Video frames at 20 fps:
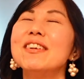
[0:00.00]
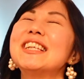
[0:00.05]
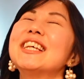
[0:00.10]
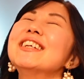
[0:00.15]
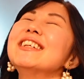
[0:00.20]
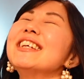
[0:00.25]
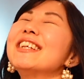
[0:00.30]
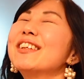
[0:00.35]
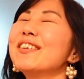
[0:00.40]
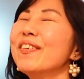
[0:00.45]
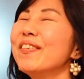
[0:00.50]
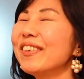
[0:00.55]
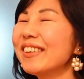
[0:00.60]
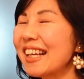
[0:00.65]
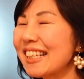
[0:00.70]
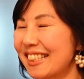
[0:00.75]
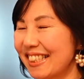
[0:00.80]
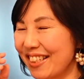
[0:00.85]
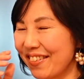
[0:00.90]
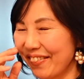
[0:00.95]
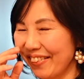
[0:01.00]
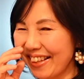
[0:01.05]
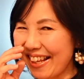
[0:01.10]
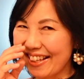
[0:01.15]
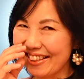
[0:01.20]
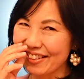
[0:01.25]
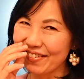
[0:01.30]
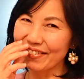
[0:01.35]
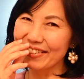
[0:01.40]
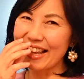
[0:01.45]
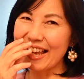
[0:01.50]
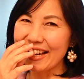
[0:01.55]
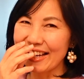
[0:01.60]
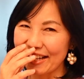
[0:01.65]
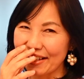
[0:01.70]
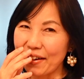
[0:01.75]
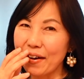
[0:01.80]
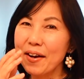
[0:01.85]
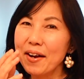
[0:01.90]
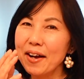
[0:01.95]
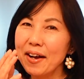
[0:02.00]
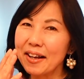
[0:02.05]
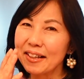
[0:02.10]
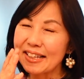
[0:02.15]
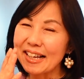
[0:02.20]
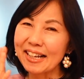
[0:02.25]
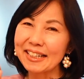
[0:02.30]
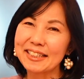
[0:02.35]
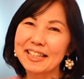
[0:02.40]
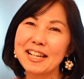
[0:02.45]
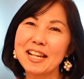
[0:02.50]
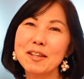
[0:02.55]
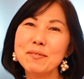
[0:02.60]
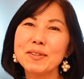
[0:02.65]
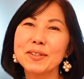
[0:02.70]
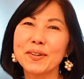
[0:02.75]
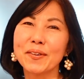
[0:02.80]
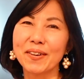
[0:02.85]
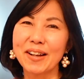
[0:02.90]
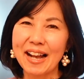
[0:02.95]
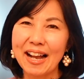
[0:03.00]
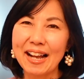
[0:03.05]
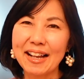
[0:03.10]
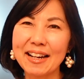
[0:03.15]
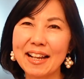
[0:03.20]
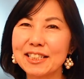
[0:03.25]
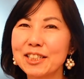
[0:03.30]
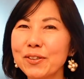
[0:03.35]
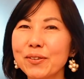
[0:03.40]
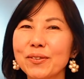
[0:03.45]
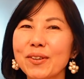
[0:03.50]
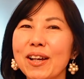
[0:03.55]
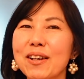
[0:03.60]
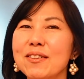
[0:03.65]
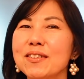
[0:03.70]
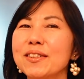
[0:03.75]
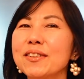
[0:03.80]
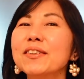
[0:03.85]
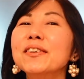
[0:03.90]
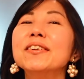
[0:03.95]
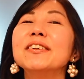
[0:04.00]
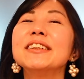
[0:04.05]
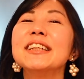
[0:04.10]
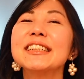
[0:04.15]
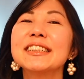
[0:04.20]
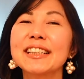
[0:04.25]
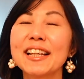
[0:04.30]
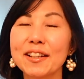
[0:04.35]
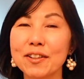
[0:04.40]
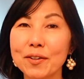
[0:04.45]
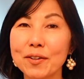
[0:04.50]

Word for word: 別に友達でも何でもないけどなんかテレビとかラジオとかの情報ですけ